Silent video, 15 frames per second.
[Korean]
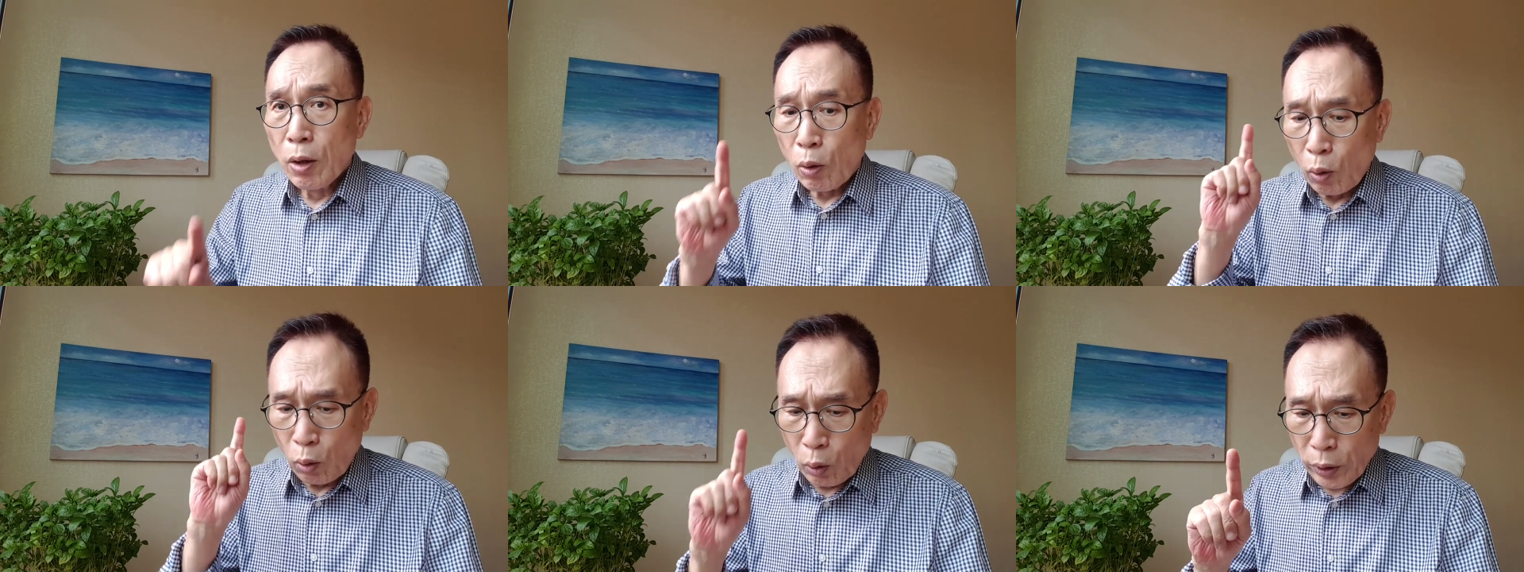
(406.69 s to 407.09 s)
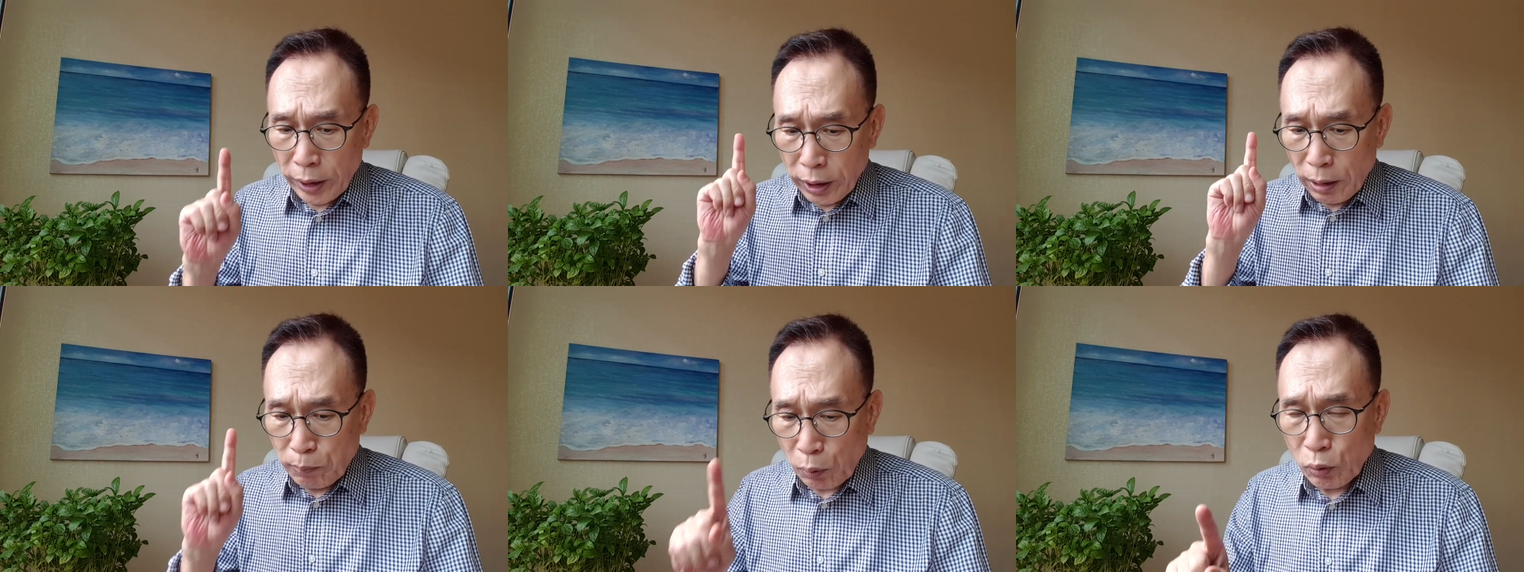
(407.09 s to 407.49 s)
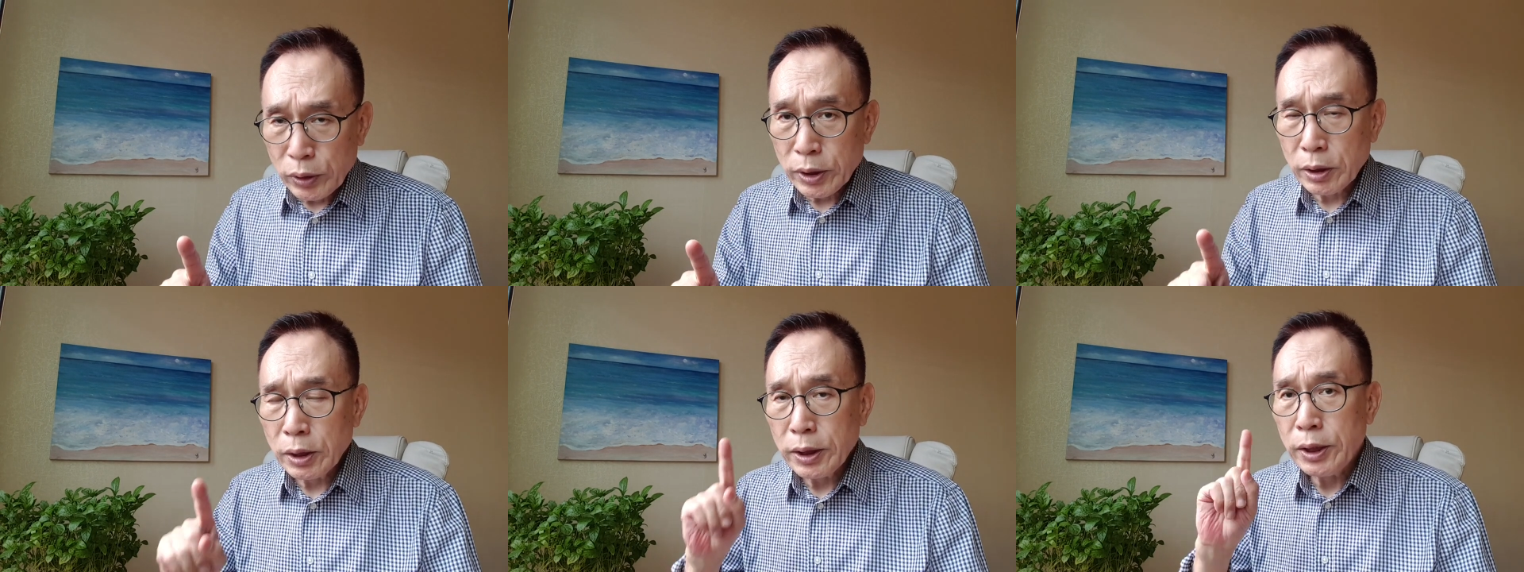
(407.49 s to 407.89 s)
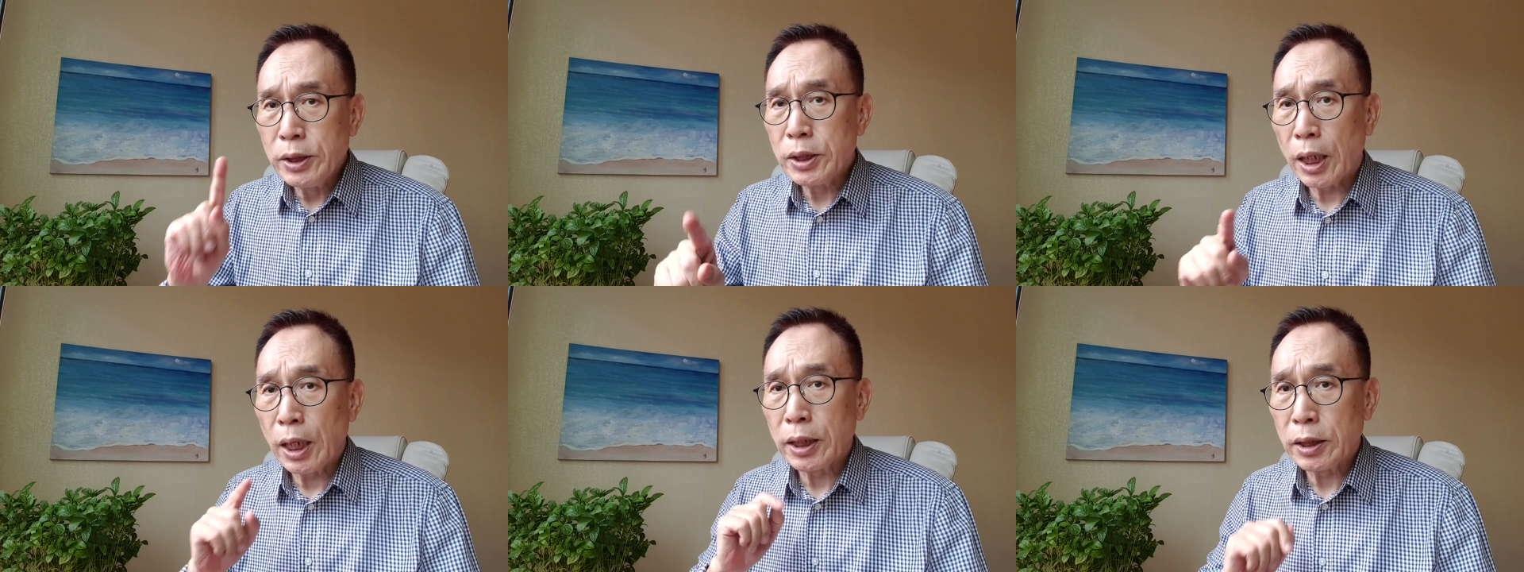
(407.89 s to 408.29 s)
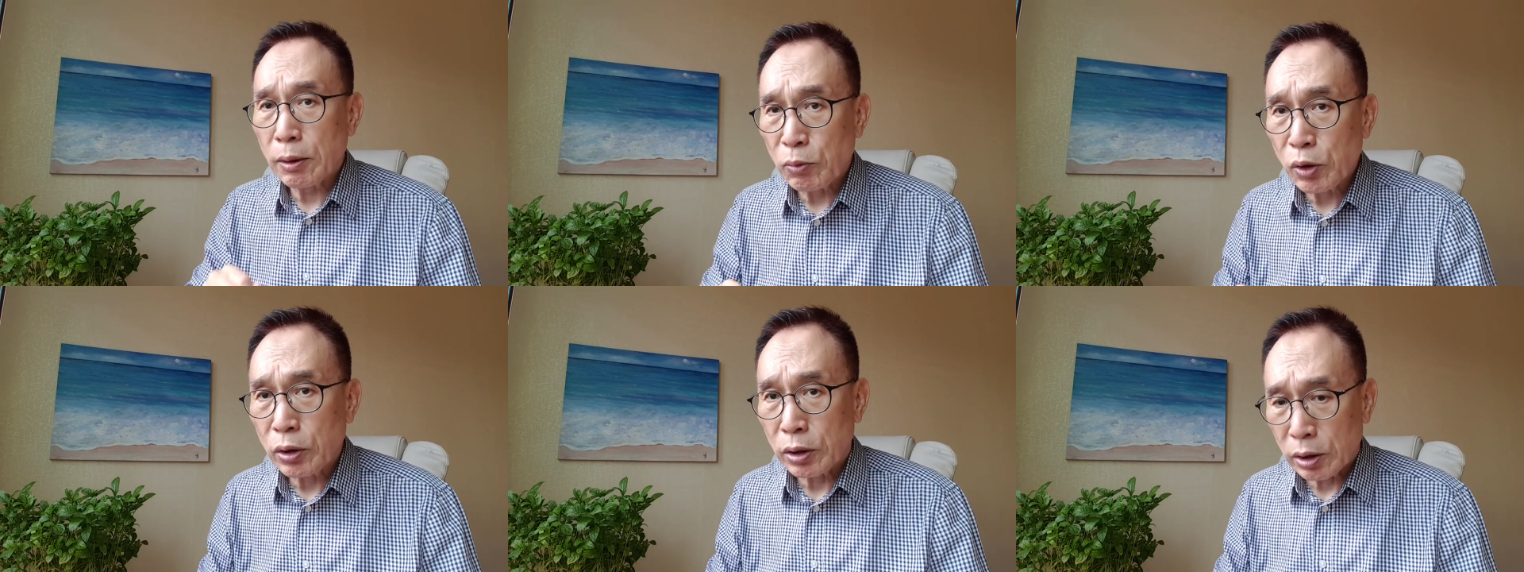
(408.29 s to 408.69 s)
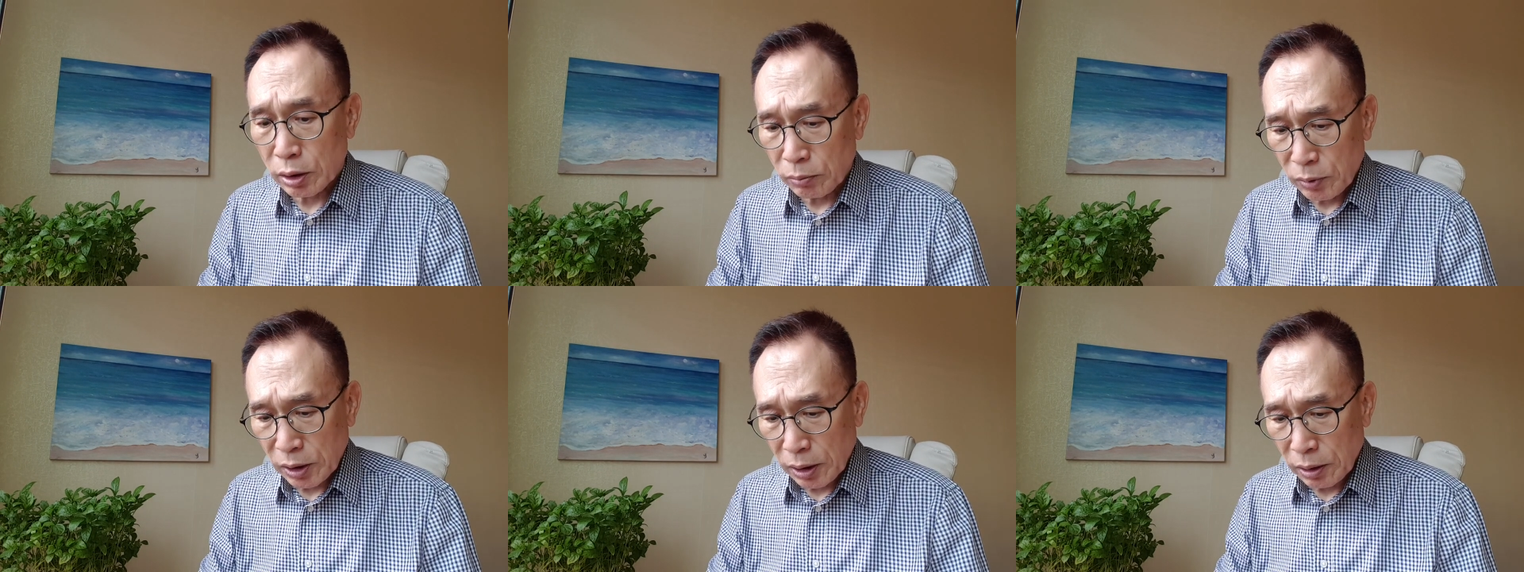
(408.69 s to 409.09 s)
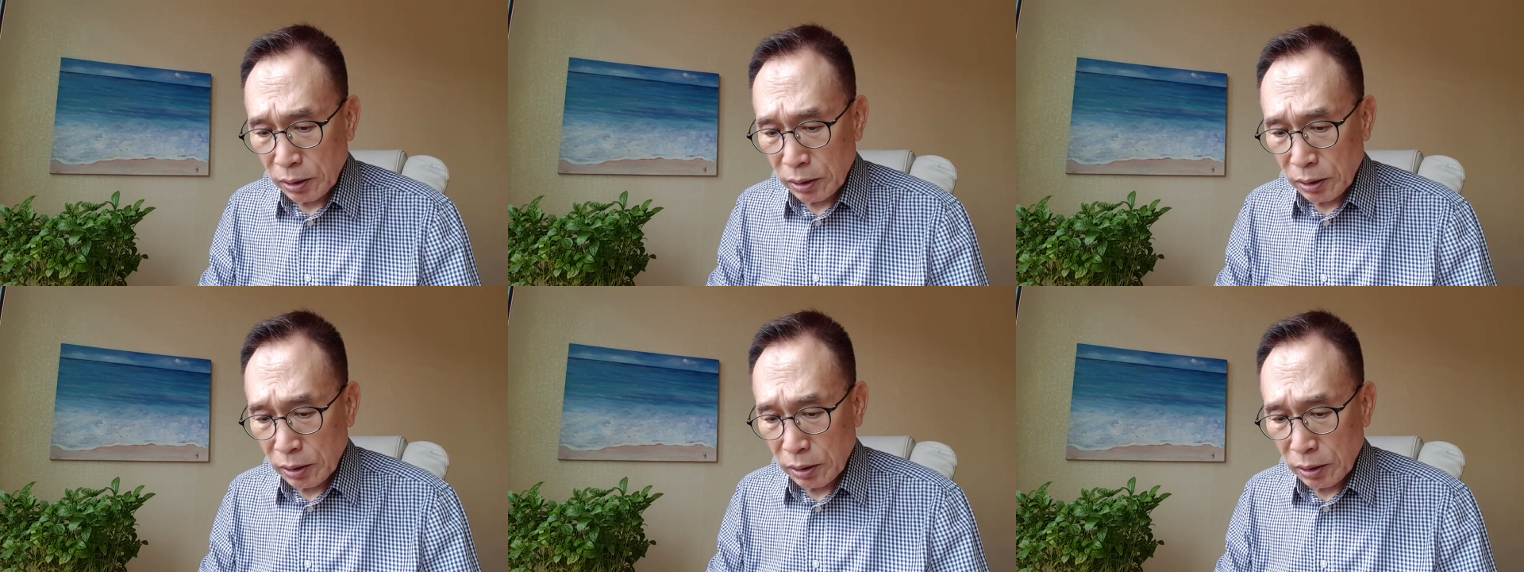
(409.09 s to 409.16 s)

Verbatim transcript: 오행의 본성을 인정하기 때문에 그런 겁니다.